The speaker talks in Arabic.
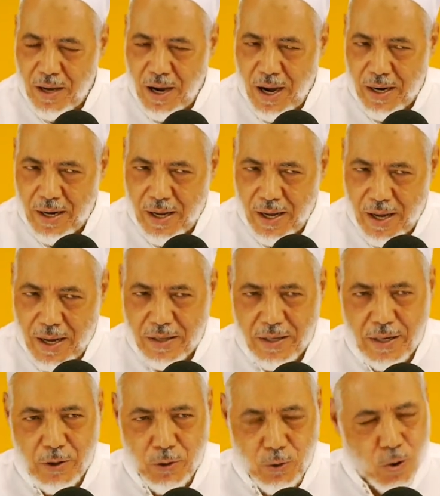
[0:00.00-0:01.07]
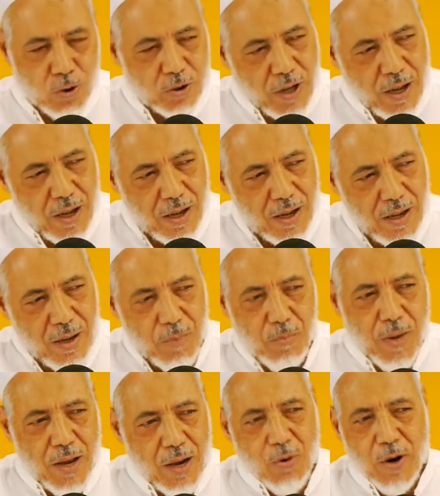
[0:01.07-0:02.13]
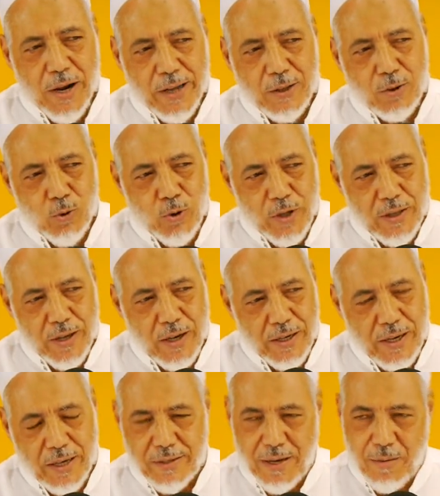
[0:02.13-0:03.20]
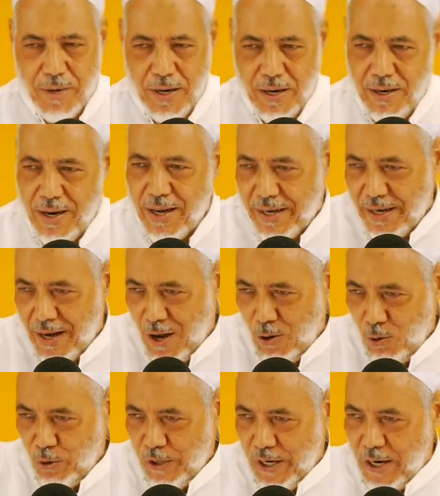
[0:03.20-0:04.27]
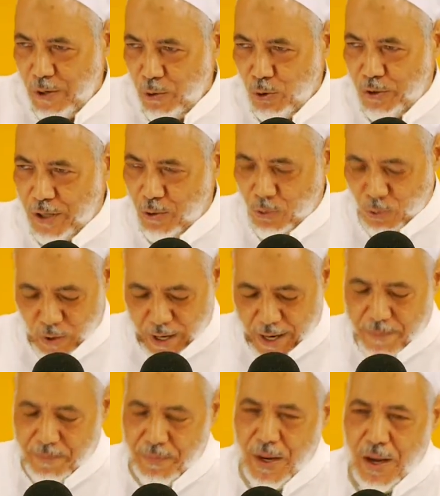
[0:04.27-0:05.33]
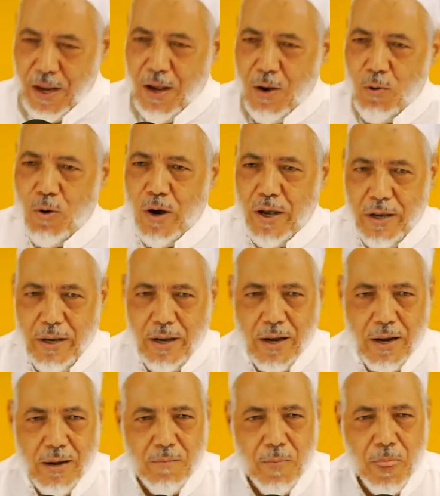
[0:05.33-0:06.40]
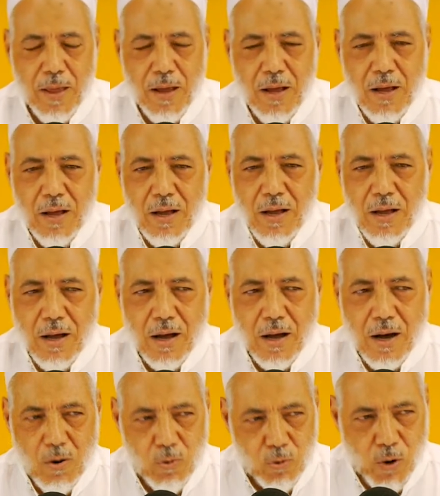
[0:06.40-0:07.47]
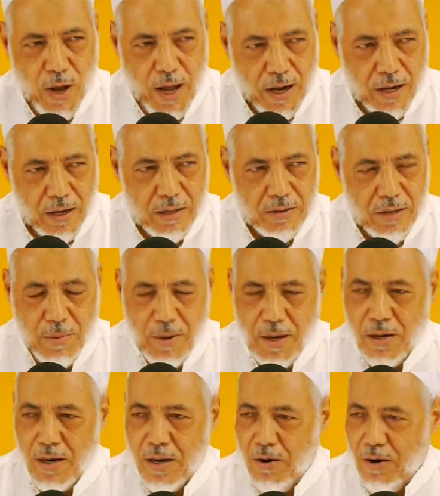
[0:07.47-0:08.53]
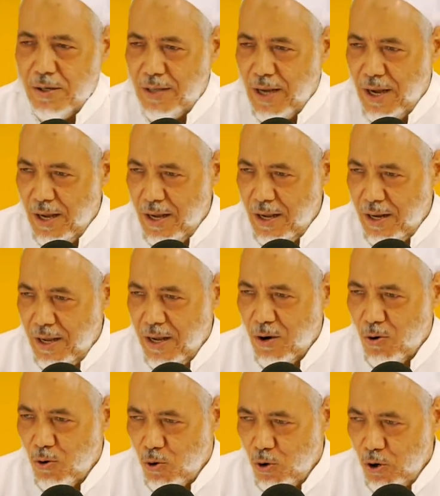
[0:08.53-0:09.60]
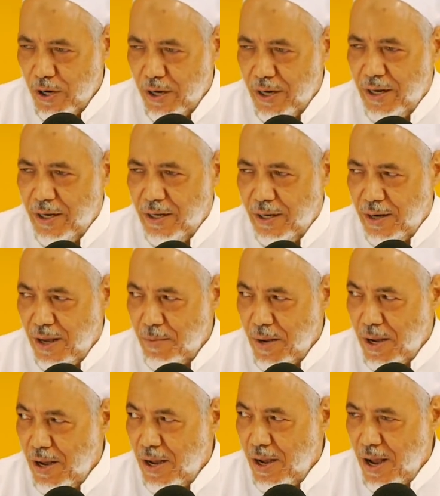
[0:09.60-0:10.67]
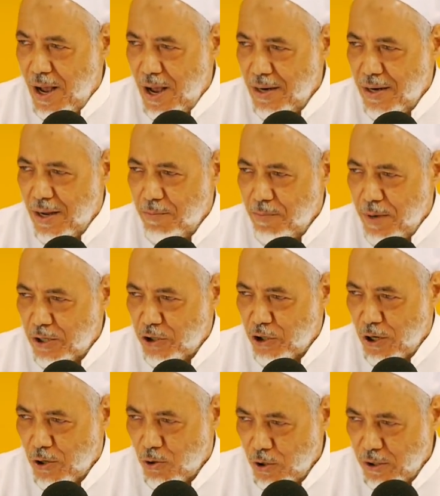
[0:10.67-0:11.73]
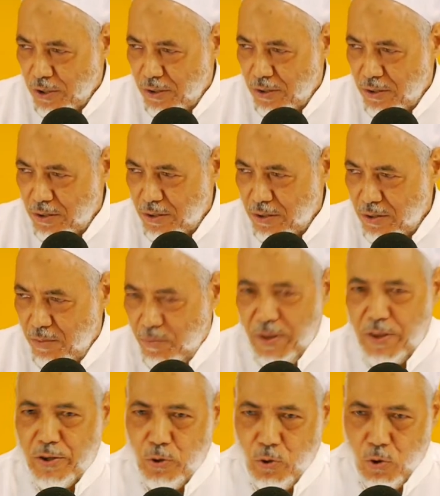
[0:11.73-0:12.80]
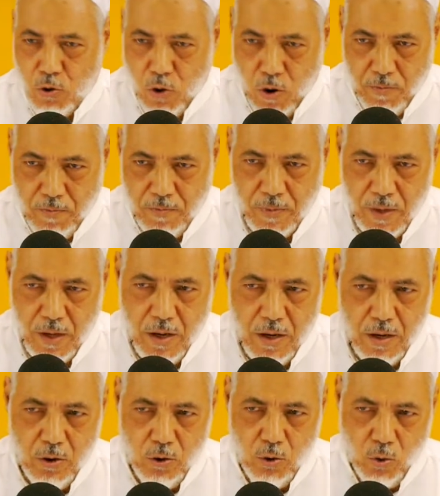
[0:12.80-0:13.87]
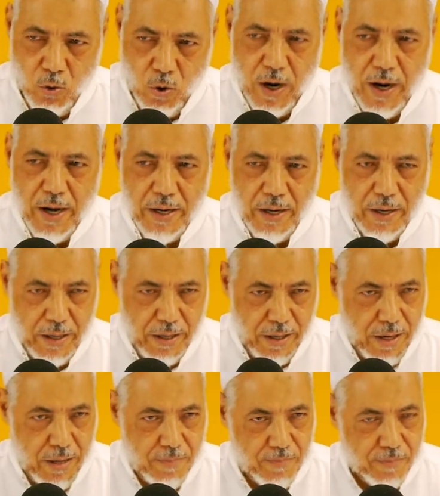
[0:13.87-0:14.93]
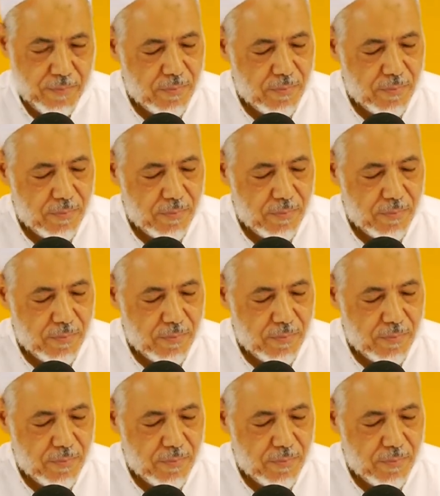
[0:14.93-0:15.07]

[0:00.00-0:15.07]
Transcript: على هذه النقطة ما وجدت لذلك سبيلا لكن أعود إلى النقطة الأولى وهي قول الحق تبارك وتعالى قل إنما أنا بشر مثلكم يوحى إلي